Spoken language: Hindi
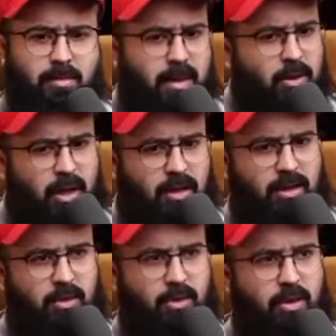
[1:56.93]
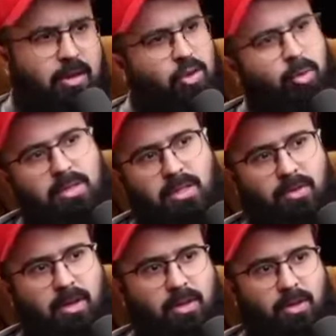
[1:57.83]
आया मेरी औलाद नहीं हो रही कहा तो बस
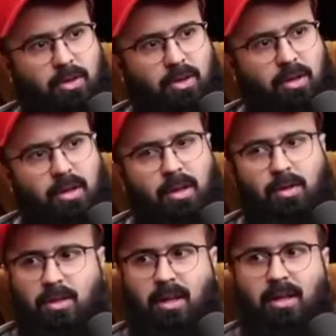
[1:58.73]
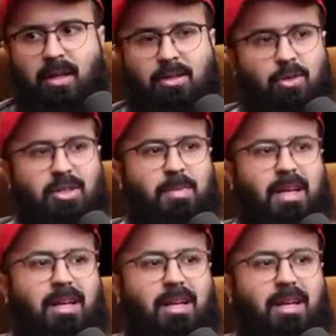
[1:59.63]
इस्तफार करो चला गया स्टूडेंट्स हम्म।